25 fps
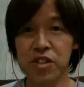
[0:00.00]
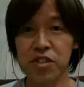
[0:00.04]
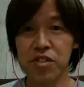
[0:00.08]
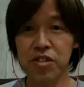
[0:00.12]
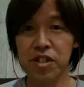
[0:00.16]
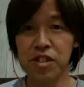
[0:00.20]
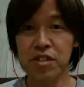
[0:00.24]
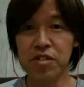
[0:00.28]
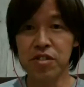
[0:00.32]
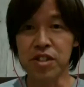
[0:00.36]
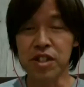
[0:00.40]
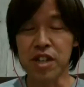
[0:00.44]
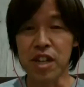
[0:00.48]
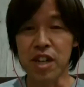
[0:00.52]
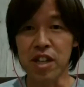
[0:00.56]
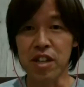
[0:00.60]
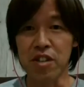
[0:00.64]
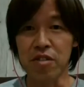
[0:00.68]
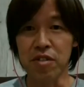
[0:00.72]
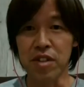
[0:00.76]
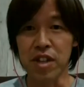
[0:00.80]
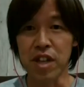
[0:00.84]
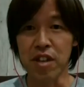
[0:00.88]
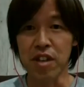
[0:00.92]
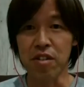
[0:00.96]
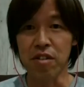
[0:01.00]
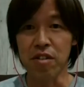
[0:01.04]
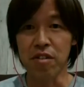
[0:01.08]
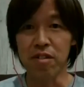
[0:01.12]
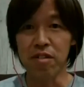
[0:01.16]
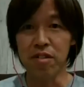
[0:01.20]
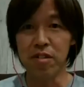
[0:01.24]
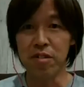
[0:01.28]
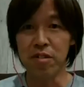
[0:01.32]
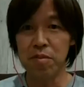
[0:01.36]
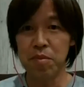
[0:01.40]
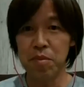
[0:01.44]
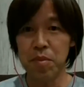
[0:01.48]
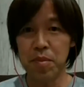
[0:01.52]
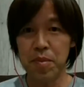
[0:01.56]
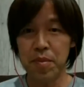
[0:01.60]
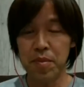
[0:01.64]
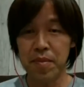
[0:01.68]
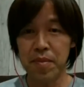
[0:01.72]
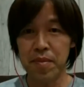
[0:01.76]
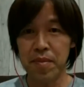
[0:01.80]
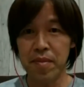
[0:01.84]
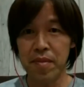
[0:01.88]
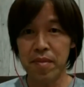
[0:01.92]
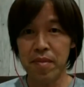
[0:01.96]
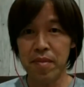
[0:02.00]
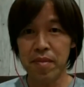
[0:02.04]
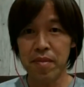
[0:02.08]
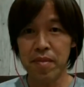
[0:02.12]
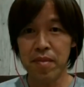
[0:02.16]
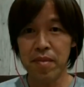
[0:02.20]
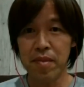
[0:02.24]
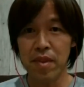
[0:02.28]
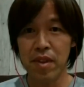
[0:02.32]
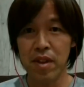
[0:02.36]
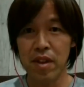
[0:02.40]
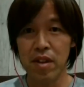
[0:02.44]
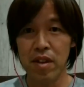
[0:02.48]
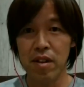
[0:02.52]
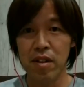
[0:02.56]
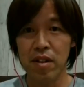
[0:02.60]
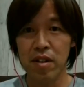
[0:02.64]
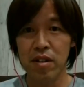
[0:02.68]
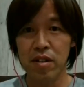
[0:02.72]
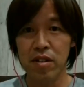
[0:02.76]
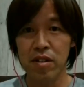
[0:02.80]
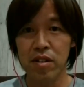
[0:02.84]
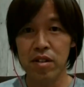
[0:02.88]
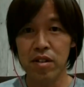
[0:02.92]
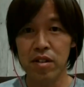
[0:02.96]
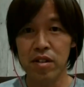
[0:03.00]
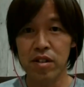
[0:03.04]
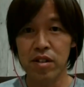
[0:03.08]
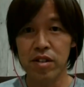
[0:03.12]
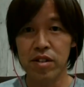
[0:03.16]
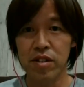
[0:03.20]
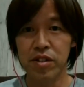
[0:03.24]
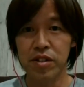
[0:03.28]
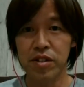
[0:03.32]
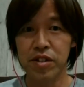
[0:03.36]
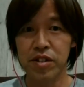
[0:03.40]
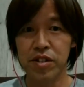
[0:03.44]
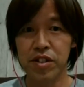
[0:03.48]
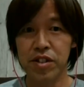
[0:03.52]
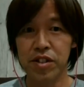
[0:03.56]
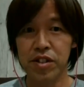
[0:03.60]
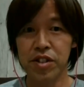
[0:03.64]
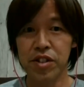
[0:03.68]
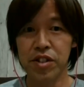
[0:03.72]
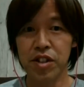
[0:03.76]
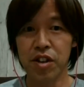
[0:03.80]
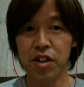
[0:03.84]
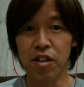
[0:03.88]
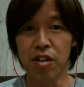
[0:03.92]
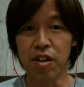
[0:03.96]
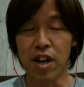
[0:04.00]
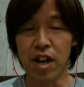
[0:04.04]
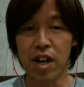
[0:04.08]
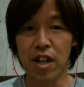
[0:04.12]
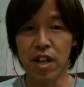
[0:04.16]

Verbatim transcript: 10いくつから日本代表 ?14 からっすね。14、ア